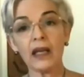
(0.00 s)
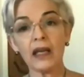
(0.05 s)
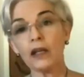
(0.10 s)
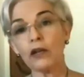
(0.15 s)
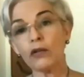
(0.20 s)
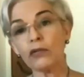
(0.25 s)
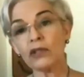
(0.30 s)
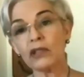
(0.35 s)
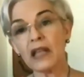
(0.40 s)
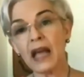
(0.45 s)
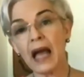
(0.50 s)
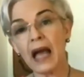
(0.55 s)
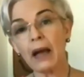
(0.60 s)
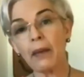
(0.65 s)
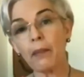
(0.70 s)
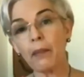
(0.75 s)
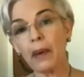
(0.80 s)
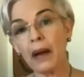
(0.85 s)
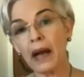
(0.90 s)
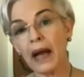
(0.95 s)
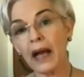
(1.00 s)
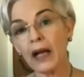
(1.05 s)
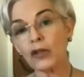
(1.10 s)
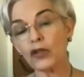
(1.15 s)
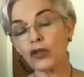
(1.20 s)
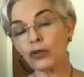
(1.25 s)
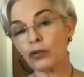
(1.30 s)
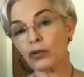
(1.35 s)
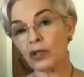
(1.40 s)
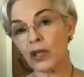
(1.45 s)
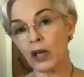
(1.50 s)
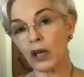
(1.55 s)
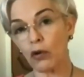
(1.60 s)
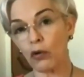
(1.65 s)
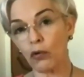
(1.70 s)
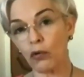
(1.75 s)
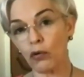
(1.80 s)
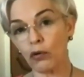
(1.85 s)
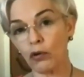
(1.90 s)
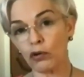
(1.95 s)
e usar parte dos
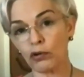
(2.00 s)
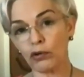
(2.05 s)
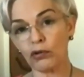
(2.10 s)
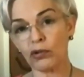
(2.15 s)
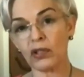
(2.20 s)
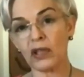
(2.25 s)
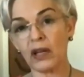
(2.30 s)
recursos